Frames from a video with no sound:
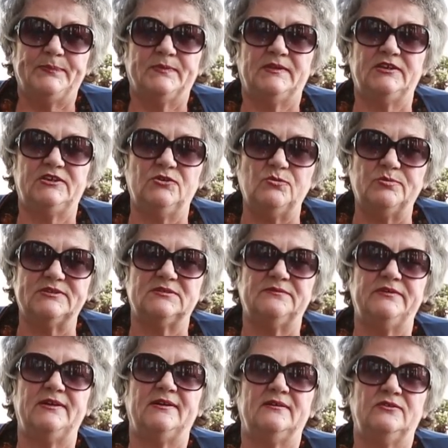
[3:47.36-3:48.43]
таким образом
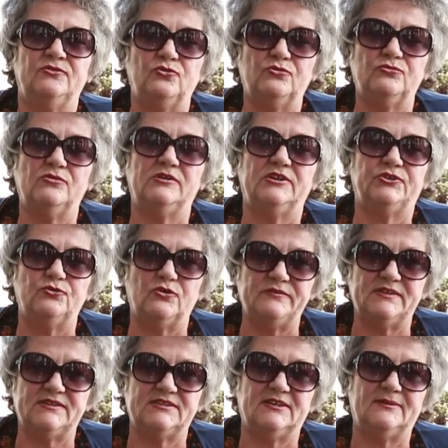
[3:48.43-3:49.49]
вы ногу
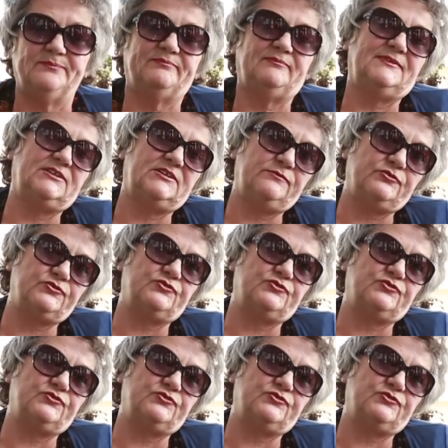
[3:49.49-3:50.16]
готовите для того,